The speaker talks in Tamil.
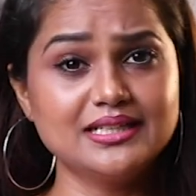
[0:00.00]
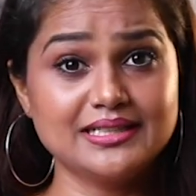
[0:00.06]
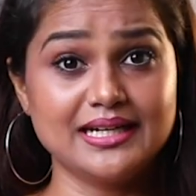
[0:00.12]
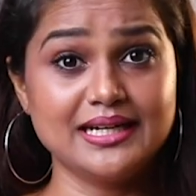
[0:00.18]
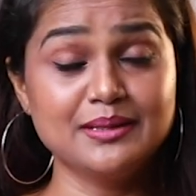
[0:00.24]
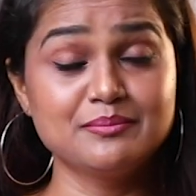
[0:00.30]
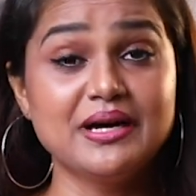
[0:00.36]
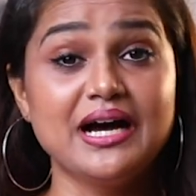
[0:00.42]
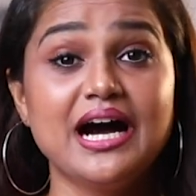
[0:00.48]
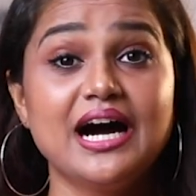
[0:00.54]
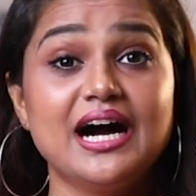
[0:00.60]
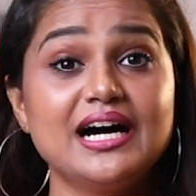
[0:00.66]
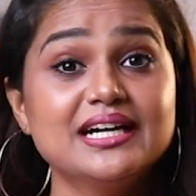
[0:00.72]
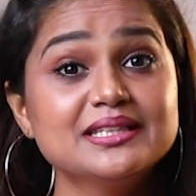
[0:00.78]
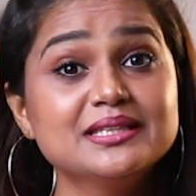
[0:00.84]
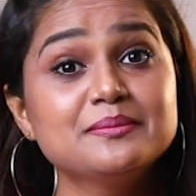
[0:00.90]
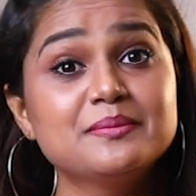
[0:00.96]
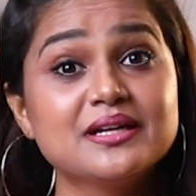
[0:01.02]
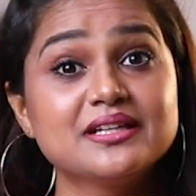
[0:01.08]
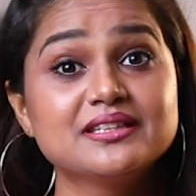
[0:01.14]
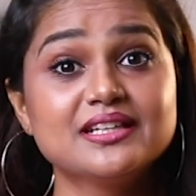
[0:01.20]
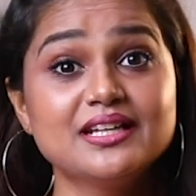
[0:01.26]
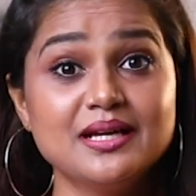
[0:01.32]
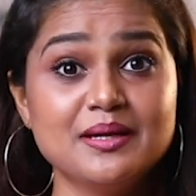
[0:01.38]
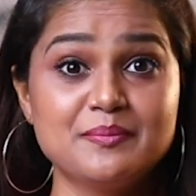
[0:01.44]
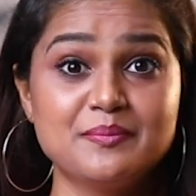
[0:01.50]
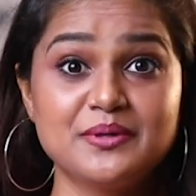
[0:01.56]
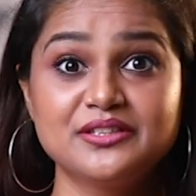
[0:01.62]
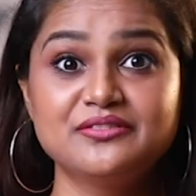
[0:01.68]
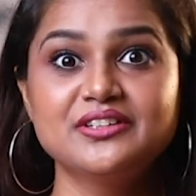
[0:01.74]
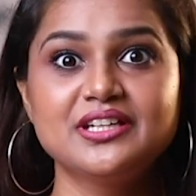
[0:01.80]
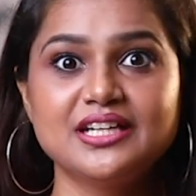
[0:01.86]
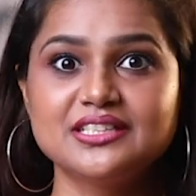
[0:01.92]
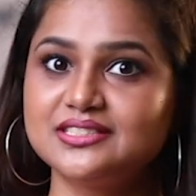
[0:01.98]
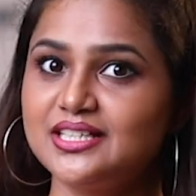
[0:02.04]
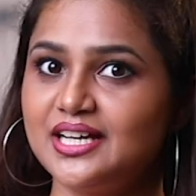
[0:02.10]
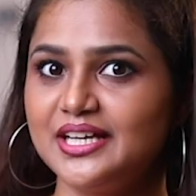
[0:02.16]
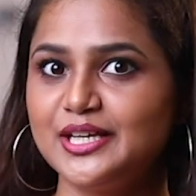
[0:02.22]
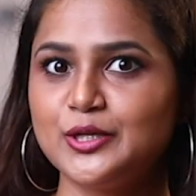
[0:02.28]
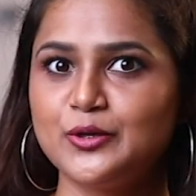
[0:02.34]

ரணம் அந்த படத்தில் பிருத்விராஜ் தான்